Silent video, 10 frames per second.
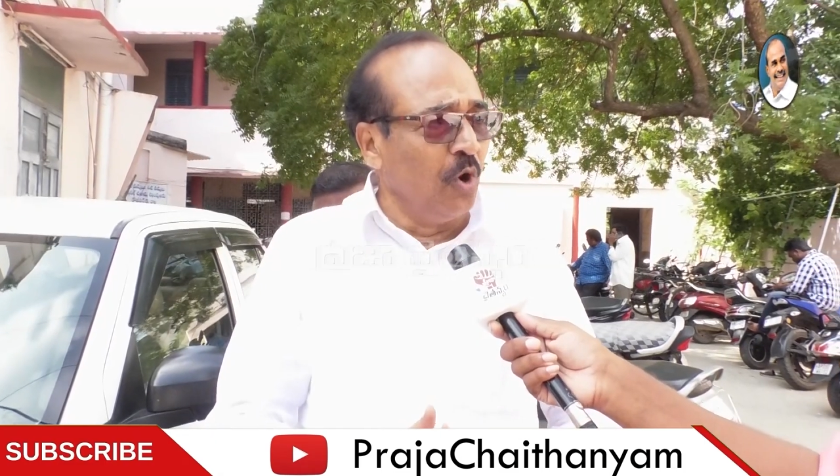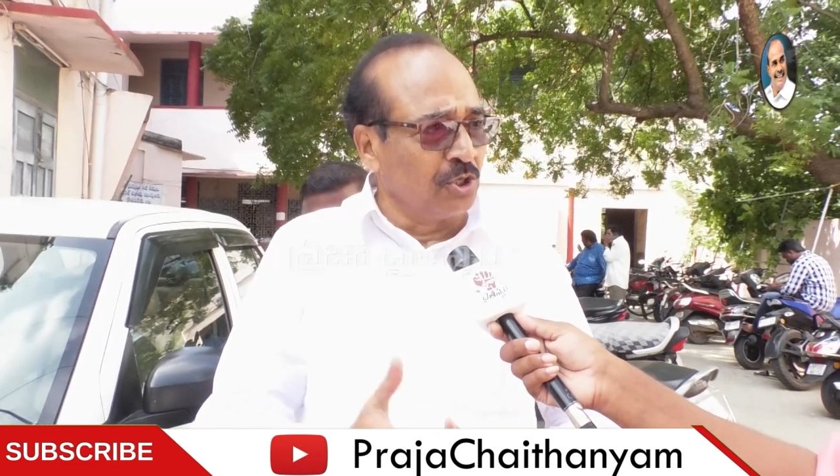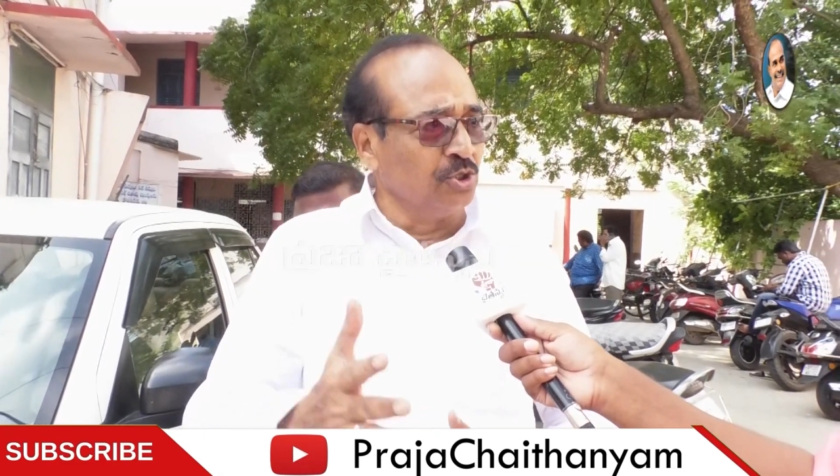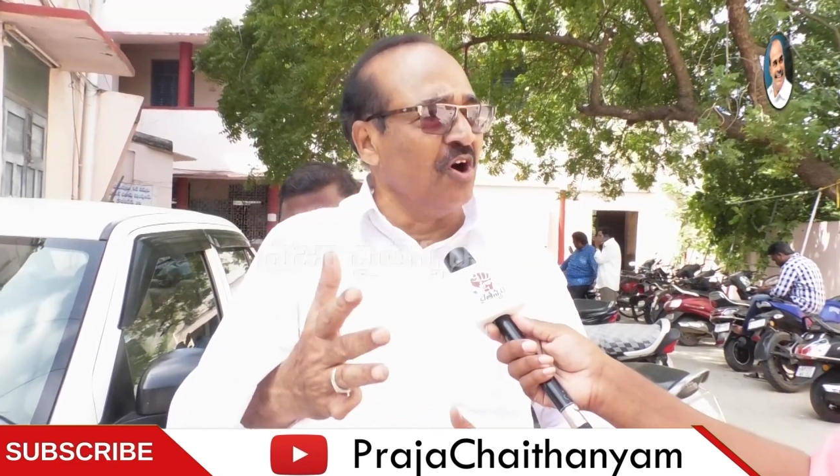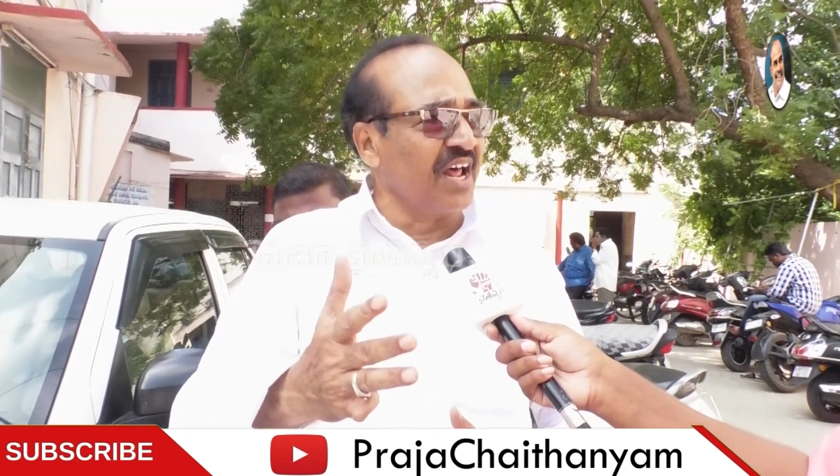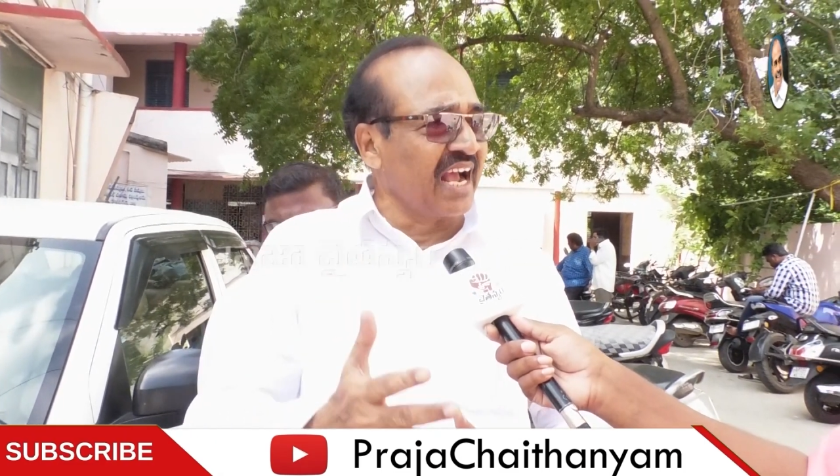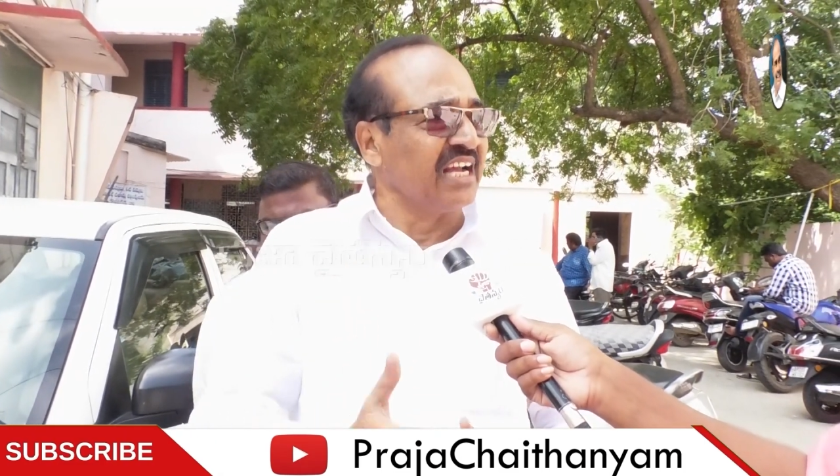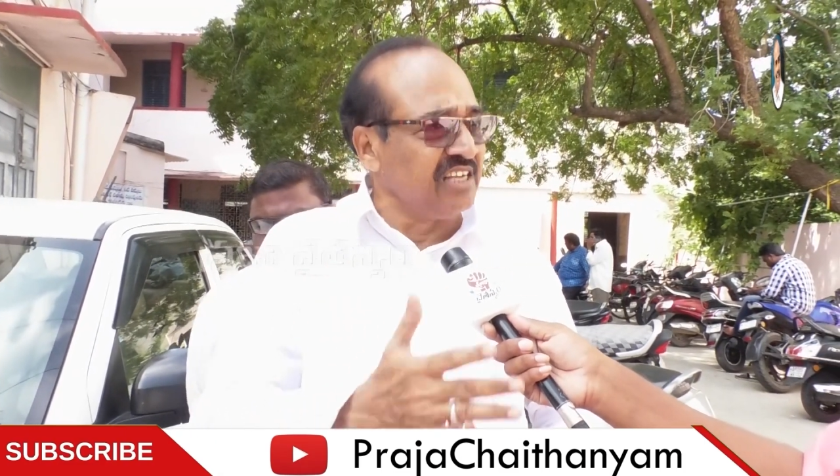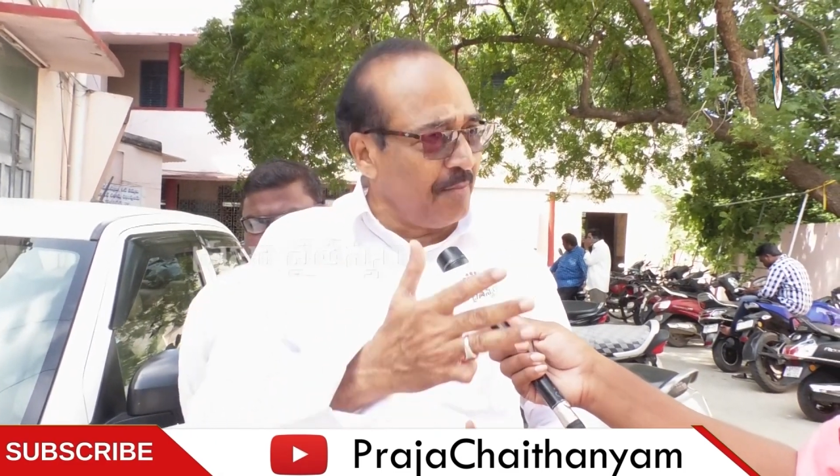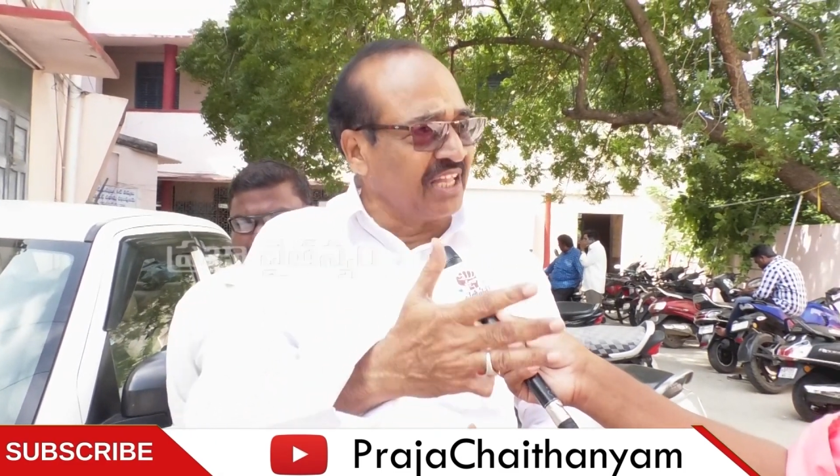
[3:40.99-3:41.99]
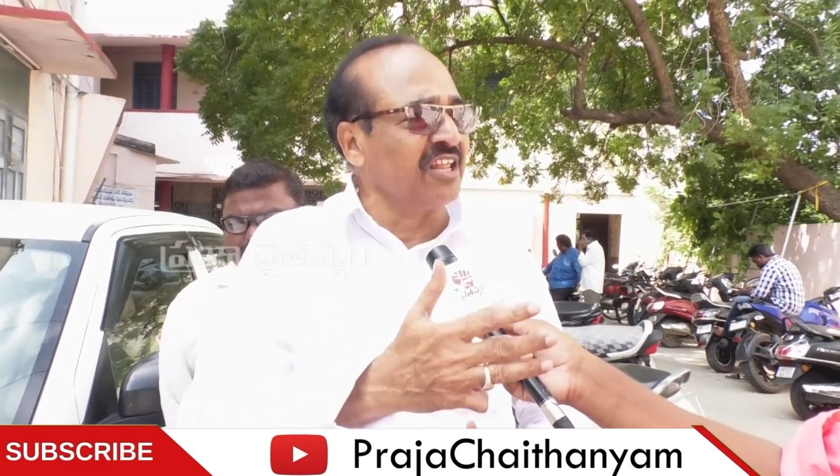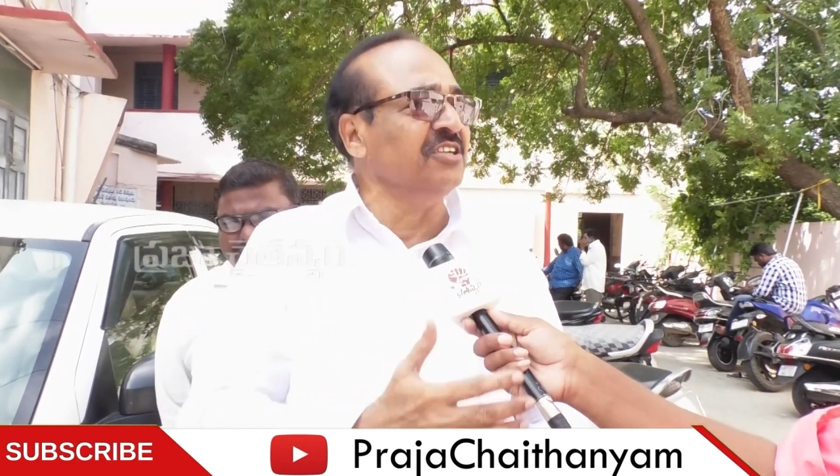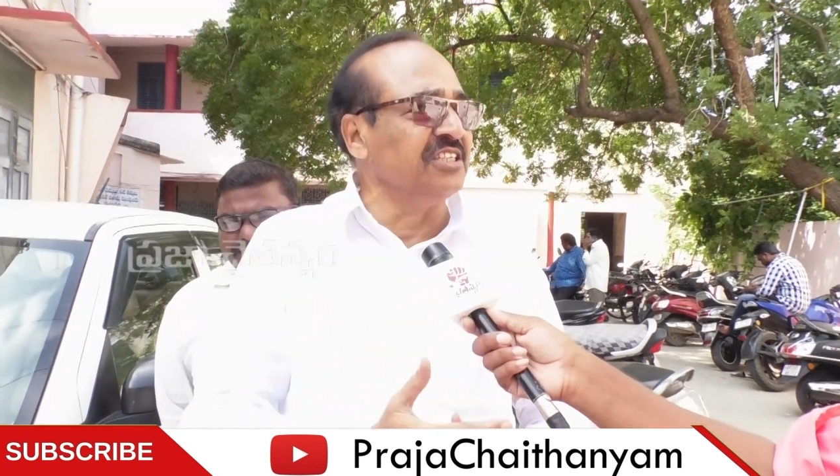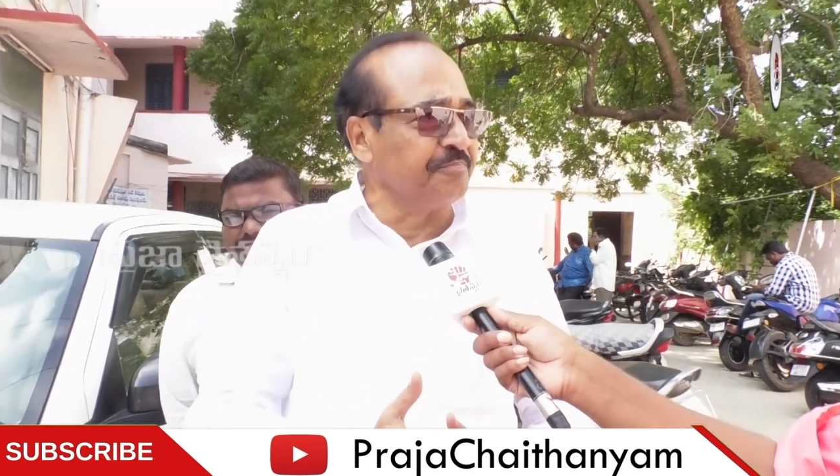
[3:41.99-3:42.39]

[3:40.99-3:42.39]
ఓటు ద్వారాగా సమాధానం